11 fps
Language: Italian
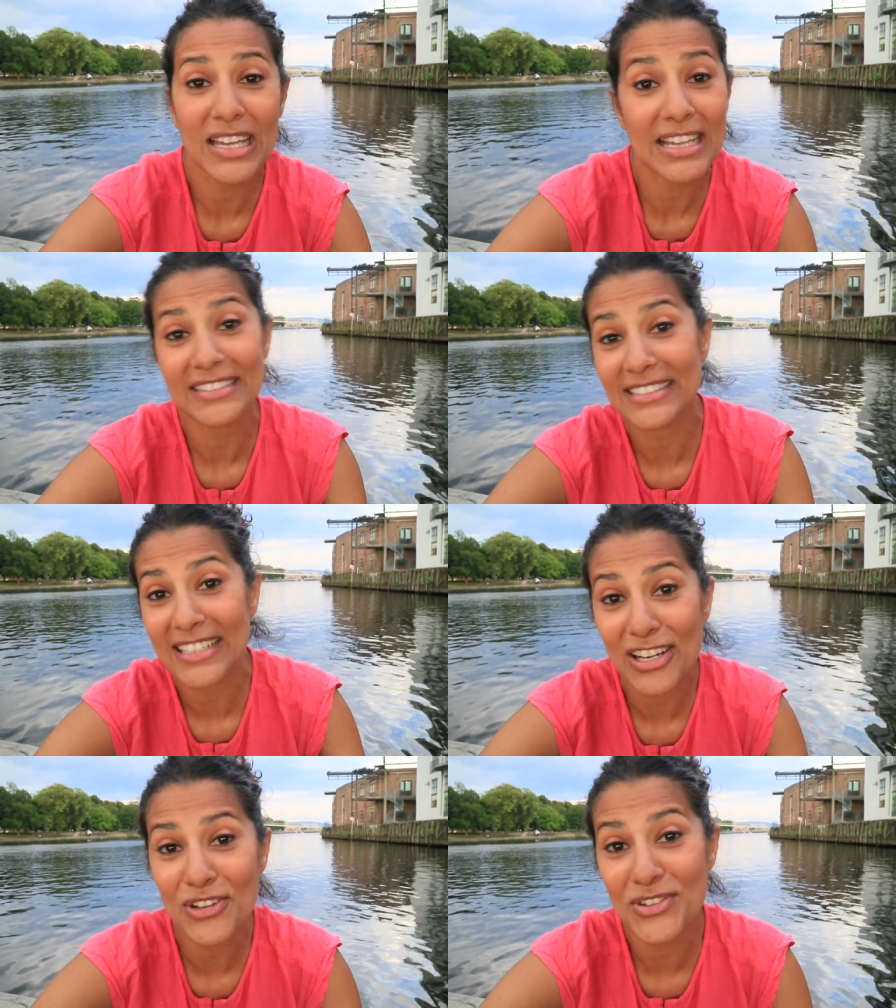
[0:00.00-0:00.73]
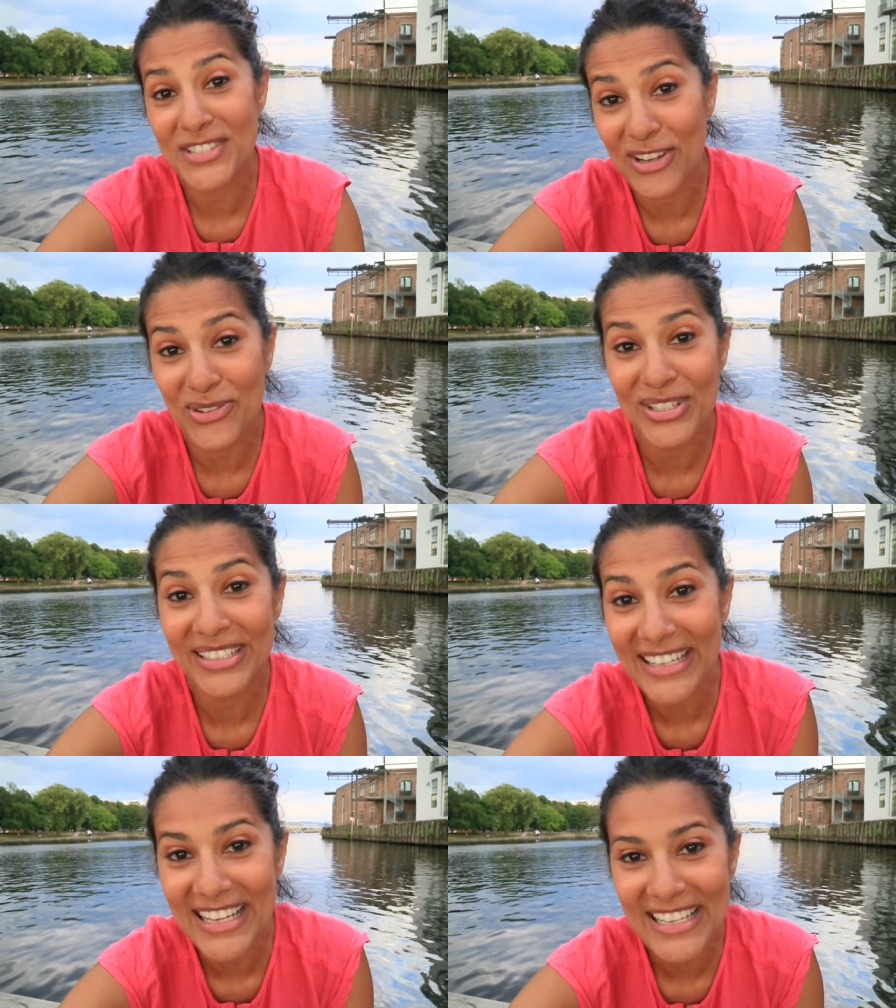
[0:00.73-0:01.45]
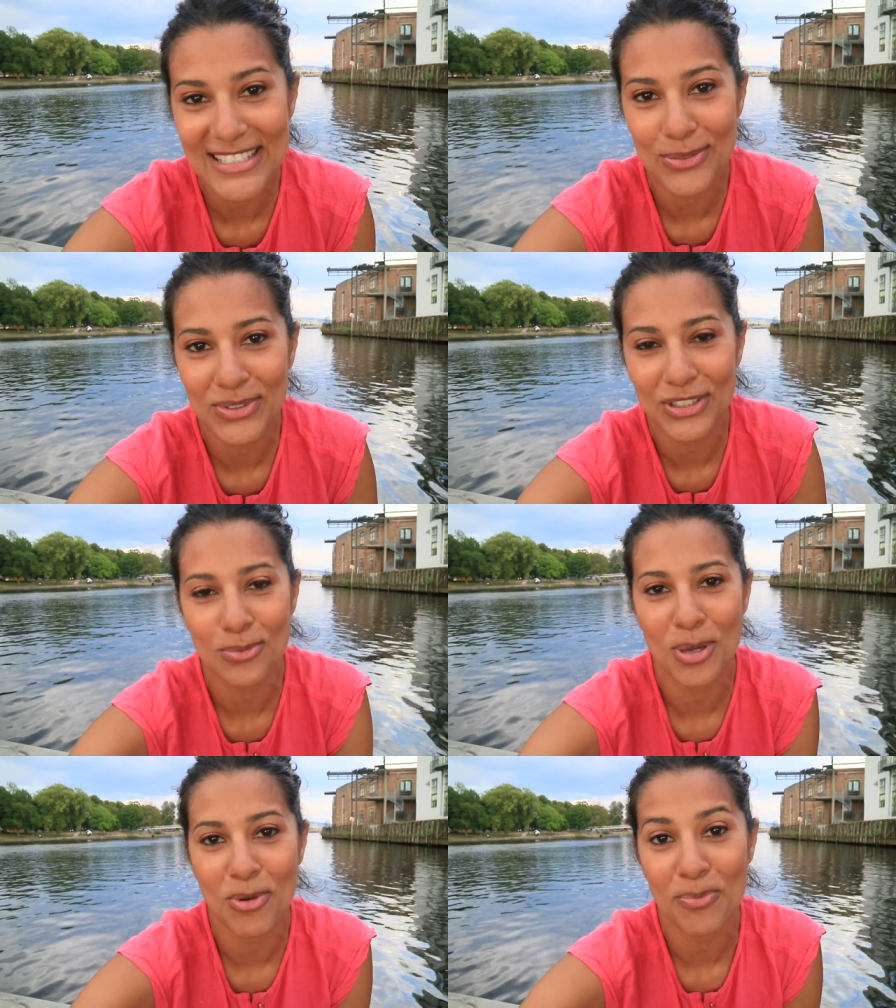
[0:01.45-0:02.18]
eh, gli italiani non sanno l'inglese quindi
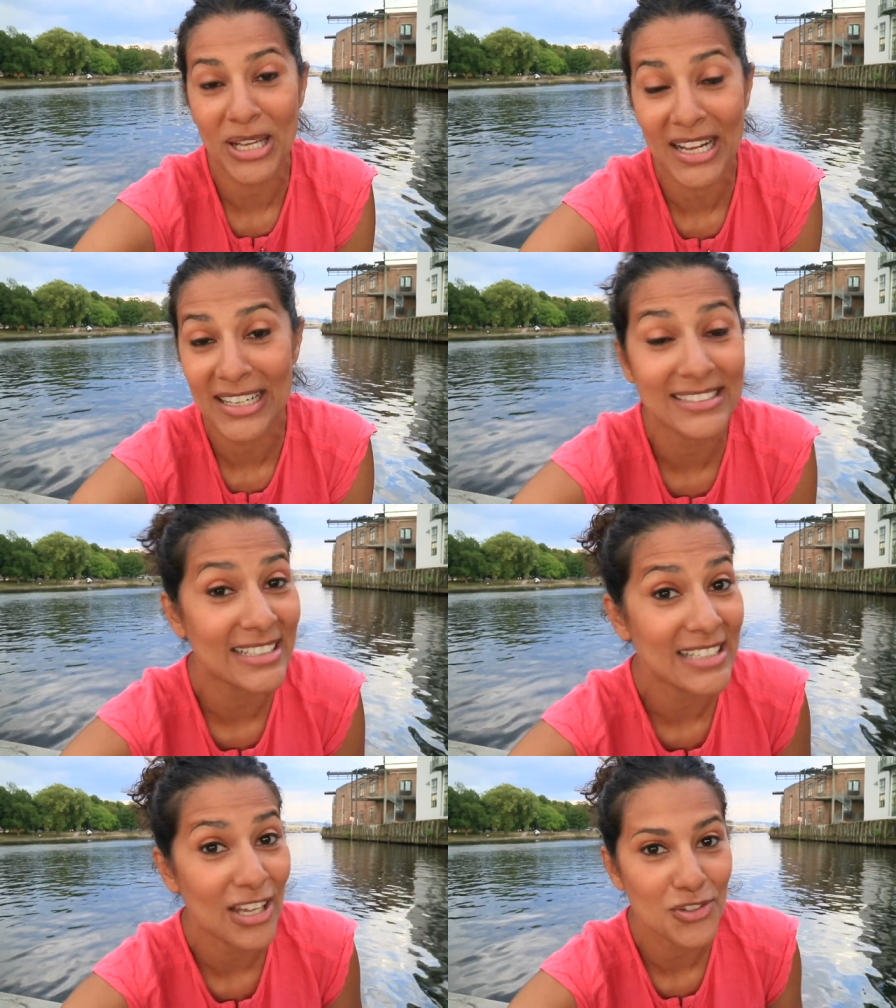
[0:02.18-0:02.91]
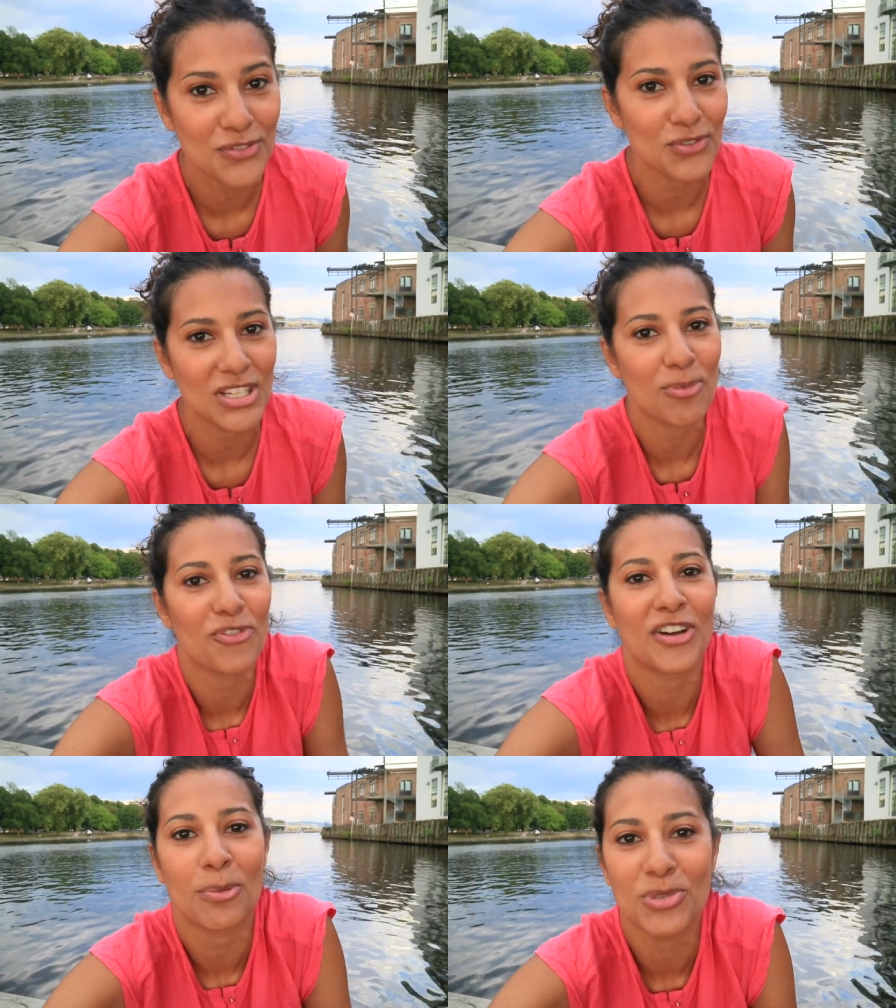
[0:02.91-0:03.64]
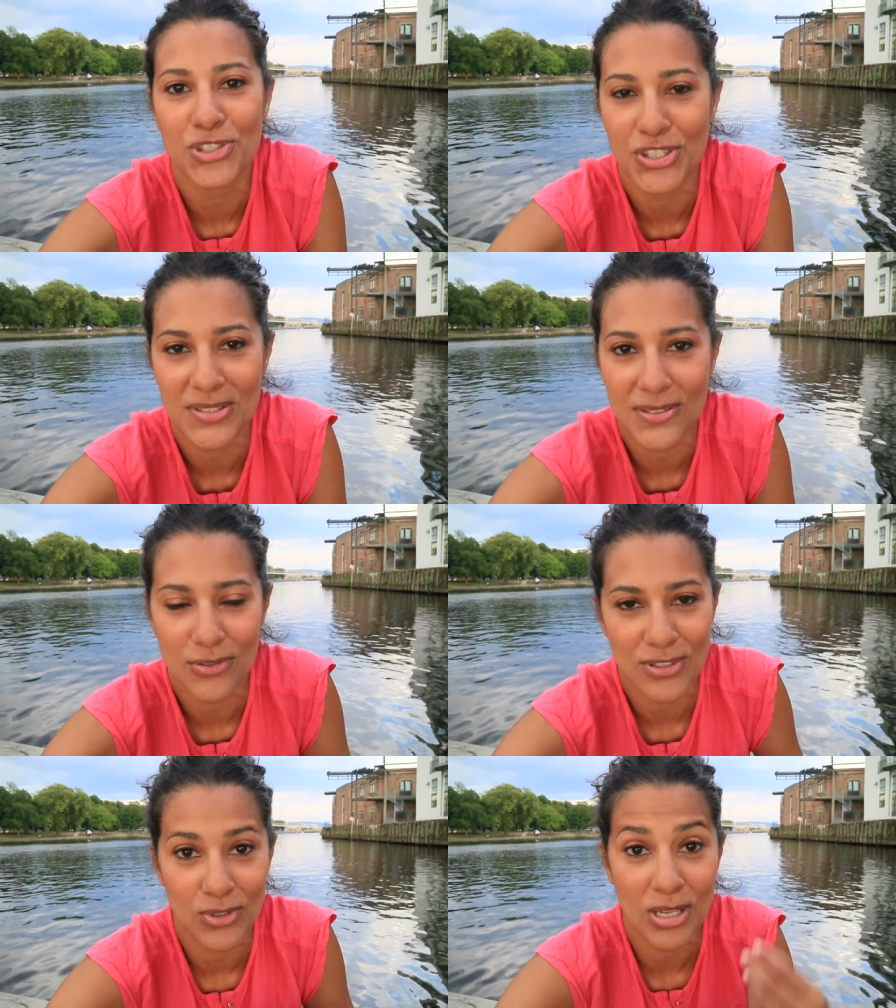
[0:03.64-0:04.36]
dobbiamo imparare l'italiano se vogliamo fare
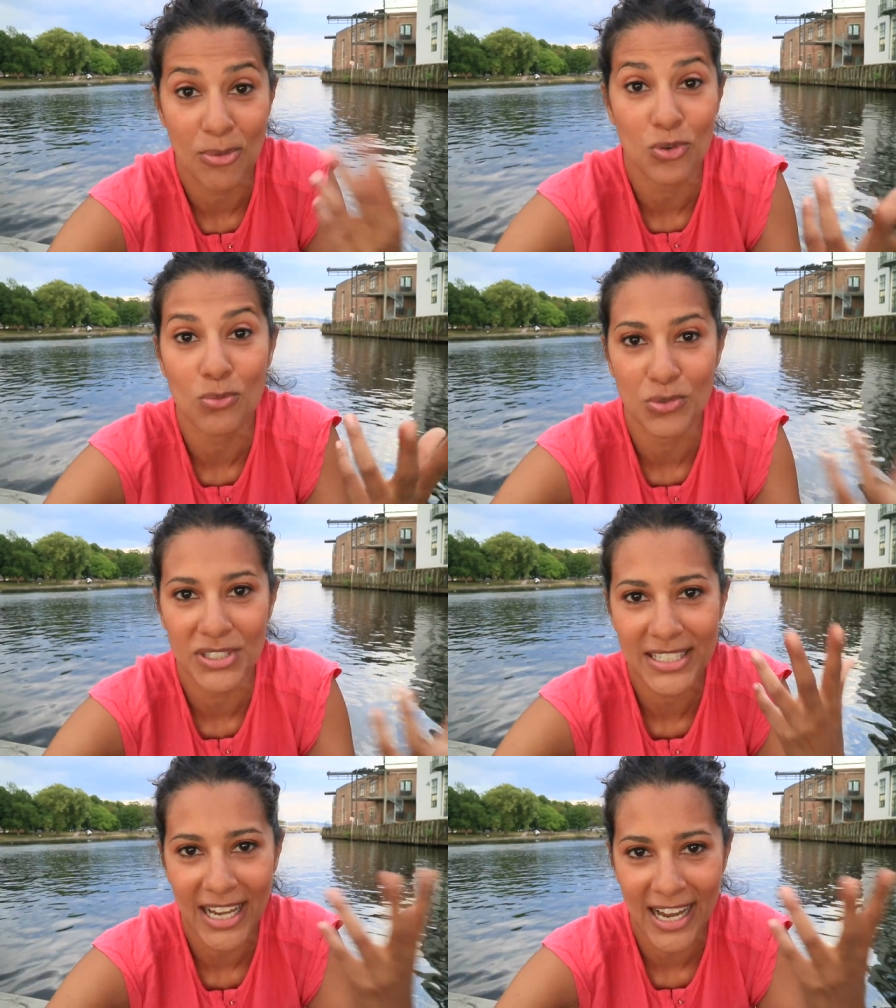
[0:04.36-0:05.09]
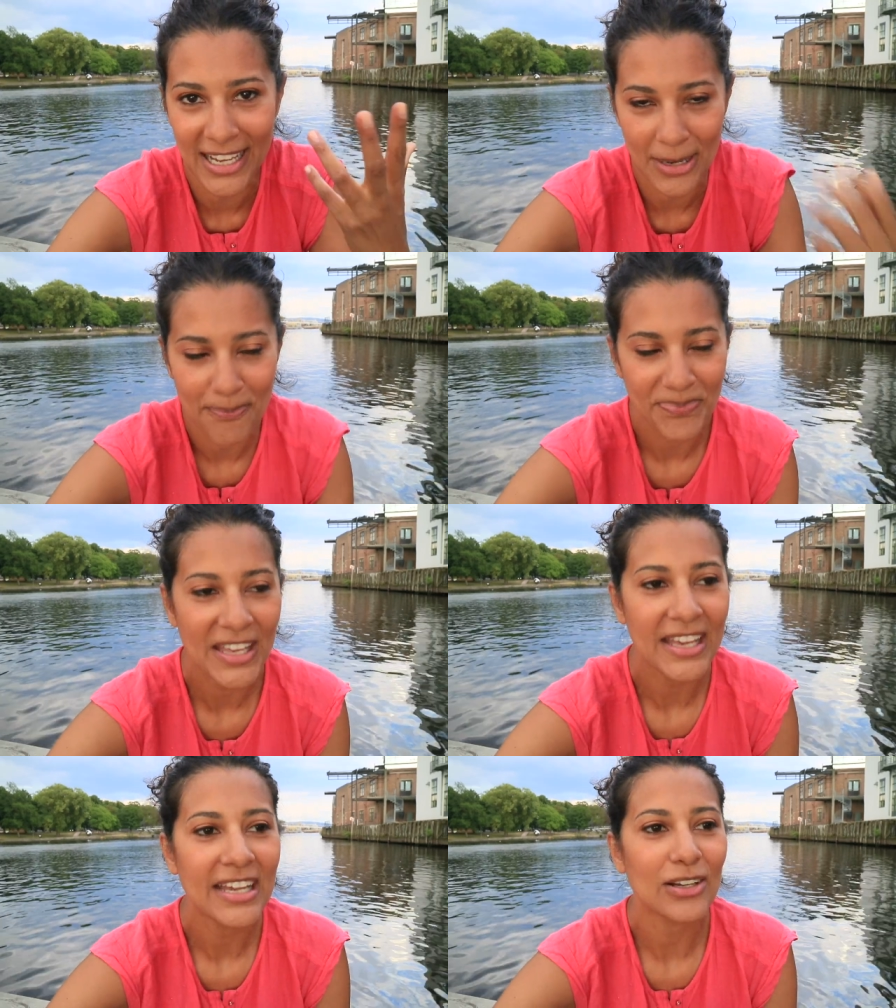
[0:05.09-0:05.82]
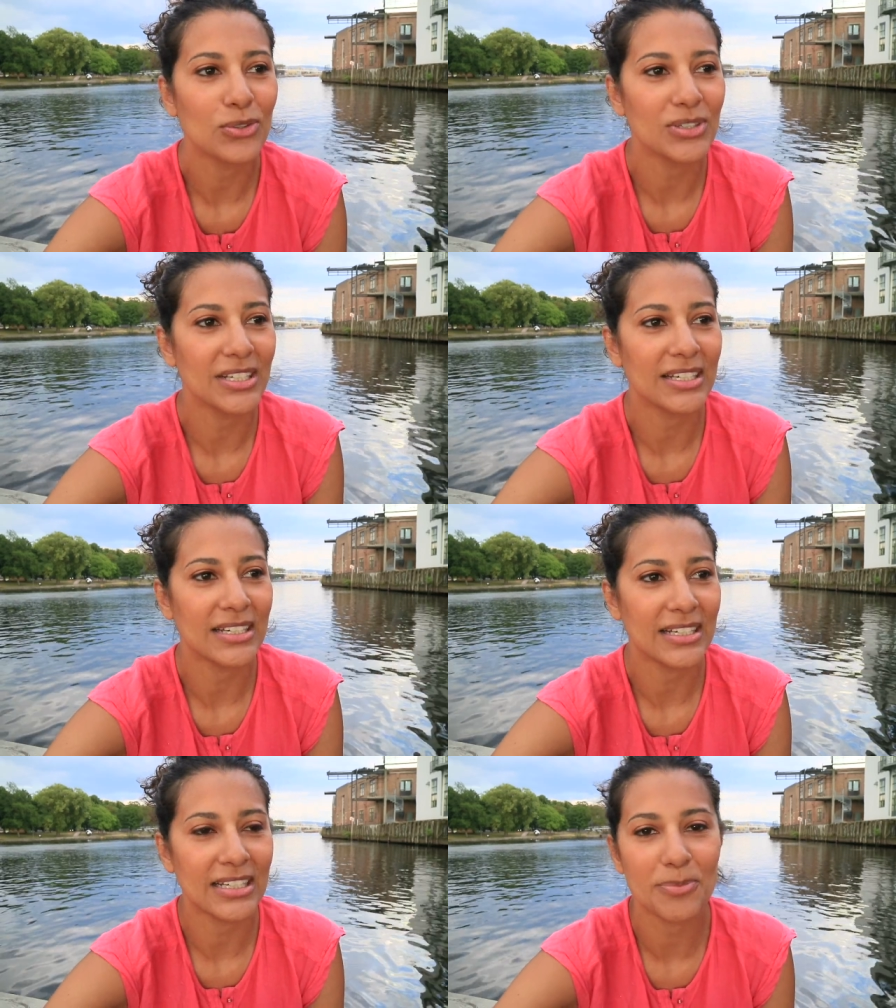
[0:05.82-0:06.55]
amicizia o se vogliamo comunicare con
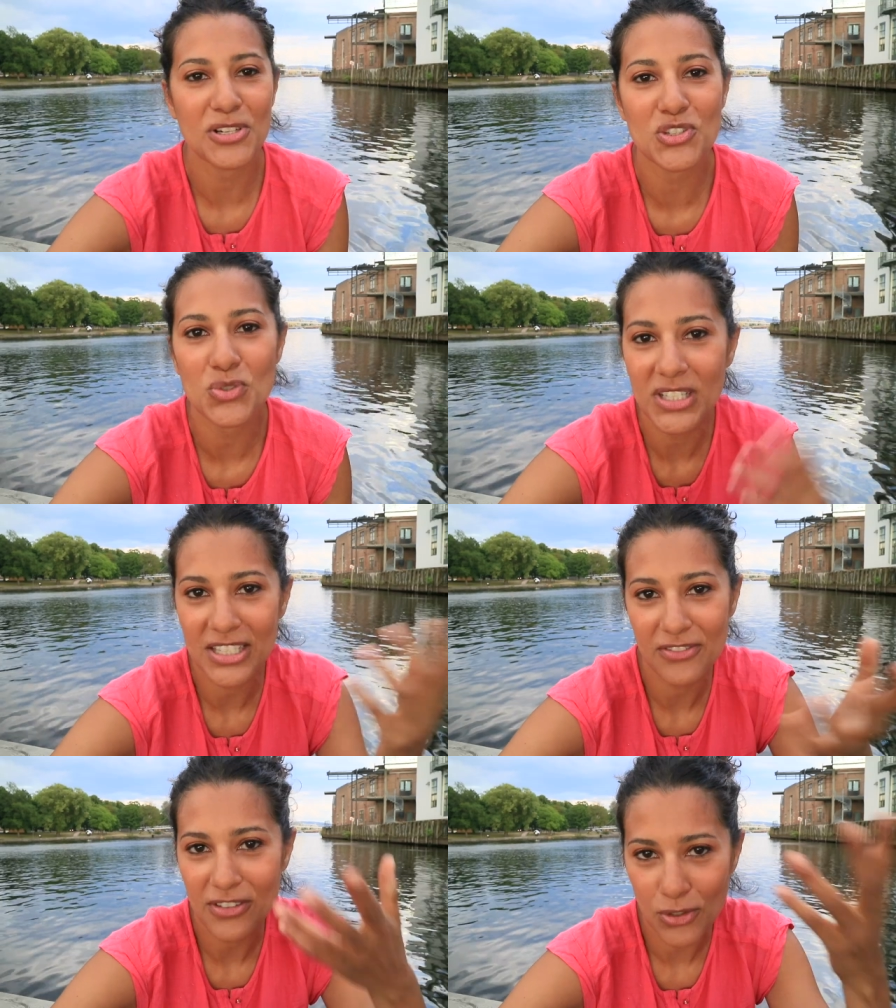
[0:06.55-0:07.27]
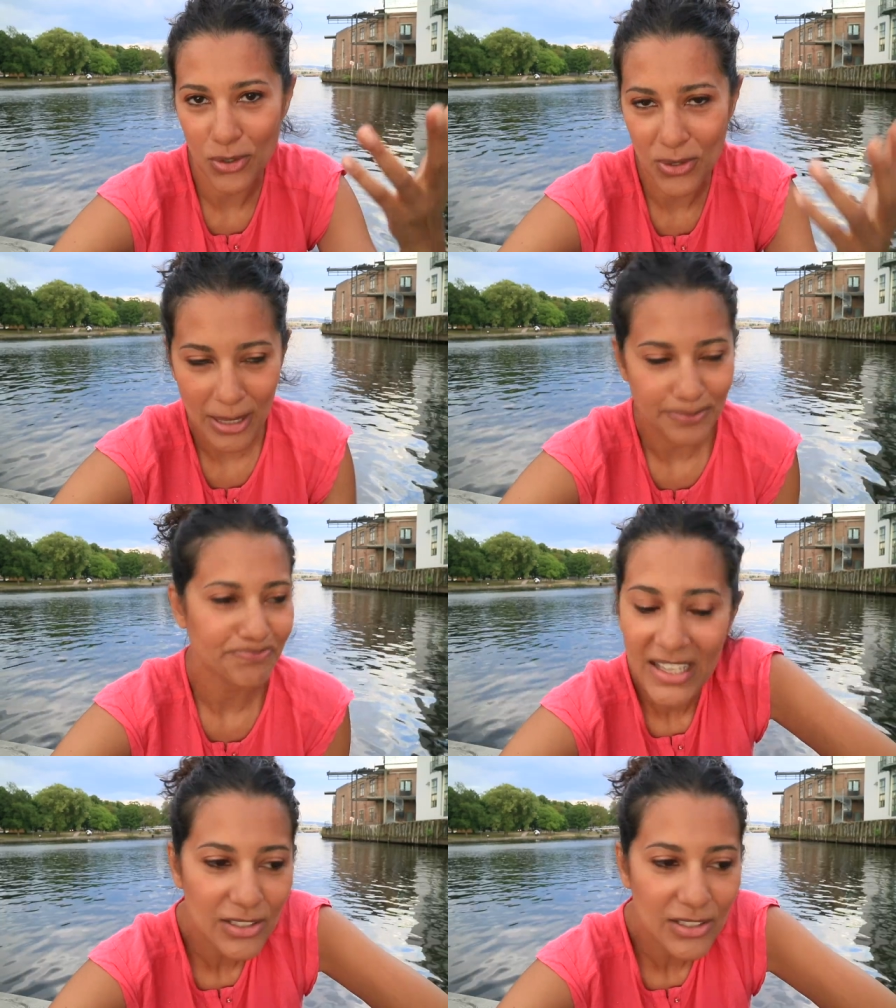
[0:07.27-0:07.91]
eh, le persone che vivono là.